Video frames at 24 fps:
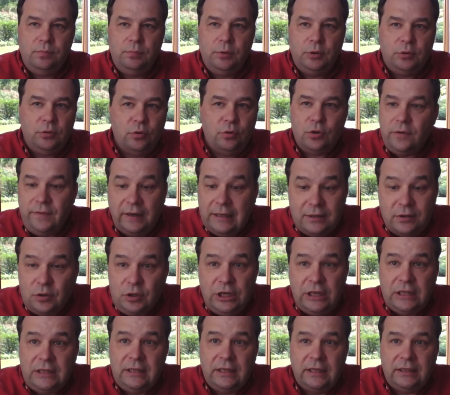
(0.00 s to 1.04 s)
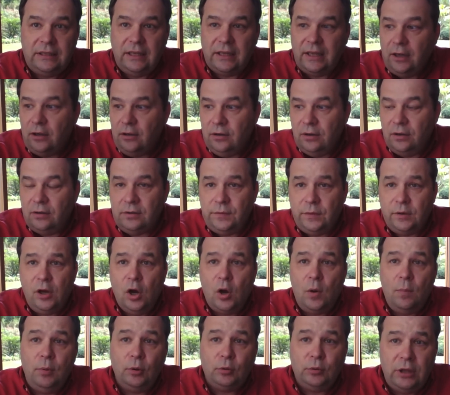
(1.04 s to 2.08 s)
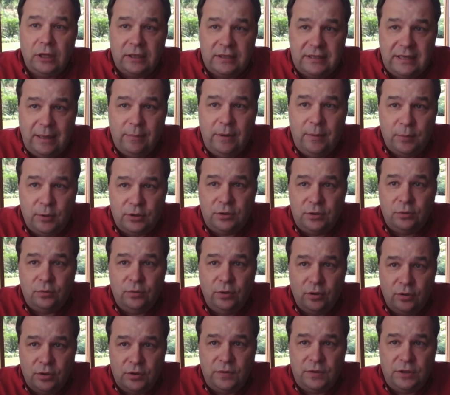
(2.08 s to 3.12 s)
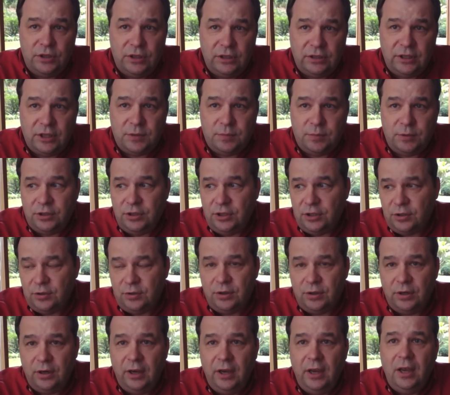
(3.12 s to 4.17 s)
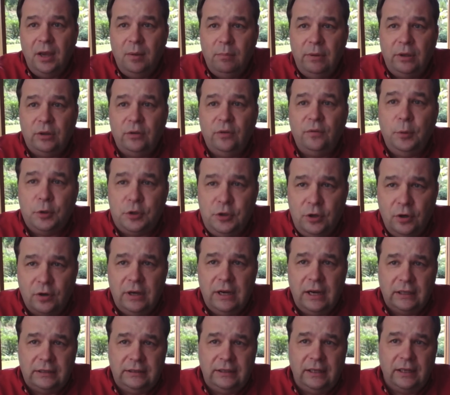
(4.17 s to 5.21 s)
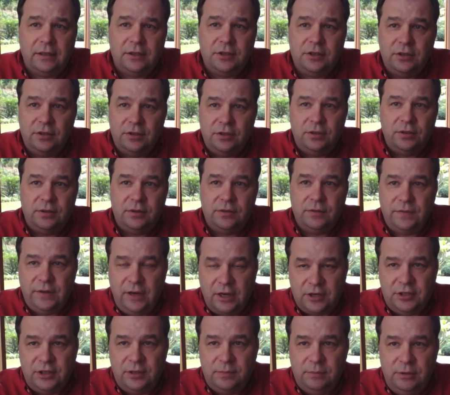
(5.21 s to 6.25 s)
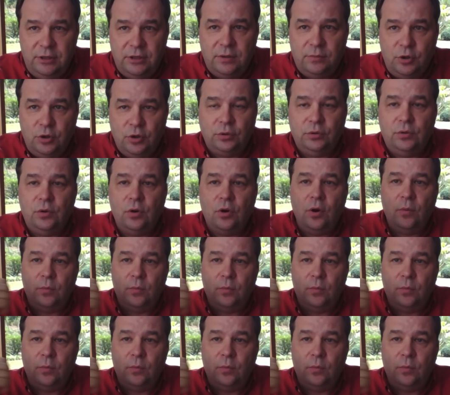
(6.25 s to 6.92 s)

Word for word: podróżowania codziennie, takiego zwykłego, bo te same procedury oczywiście też przecież będą w pociągach, tak, czy, czy, czy w każdym innym środku